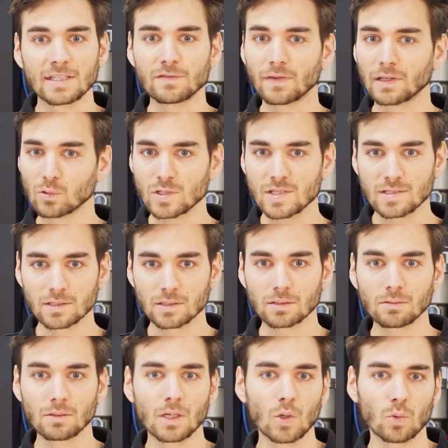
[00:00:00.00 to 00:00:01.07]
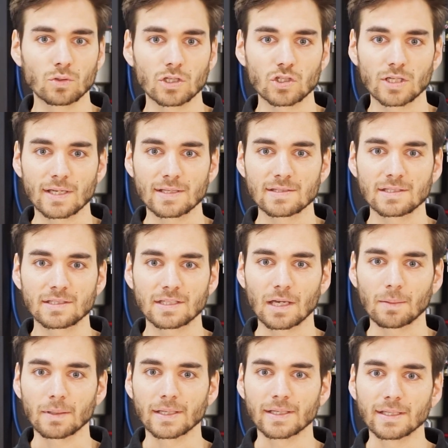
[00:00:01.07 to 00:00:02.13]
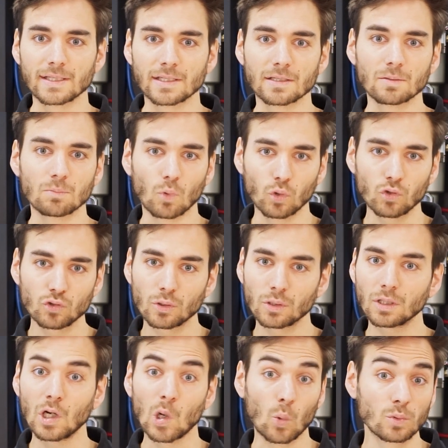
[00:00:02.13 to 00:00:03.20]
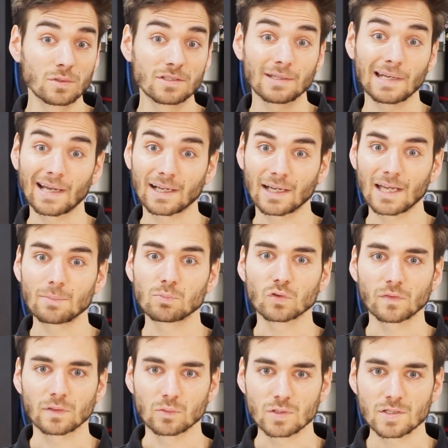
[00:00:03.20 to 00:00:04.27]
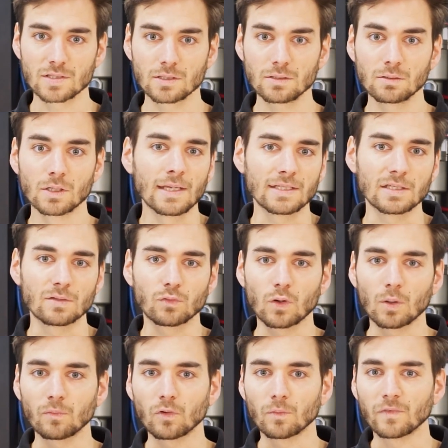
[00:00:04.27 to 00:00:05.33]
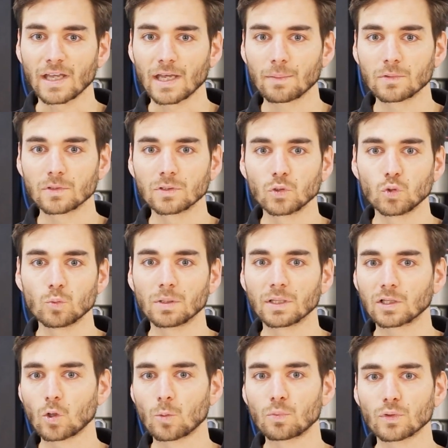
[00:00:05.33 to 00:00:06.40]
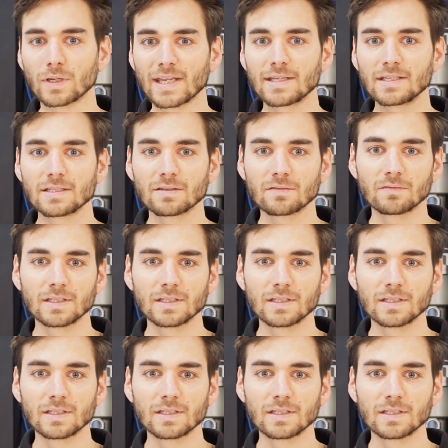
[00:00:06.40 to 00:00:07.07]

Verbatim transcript: Die Verluste unterscheiden sich dabei in Motor- und Lagerreibungsverluste, die in Form von Wärme über Komponenten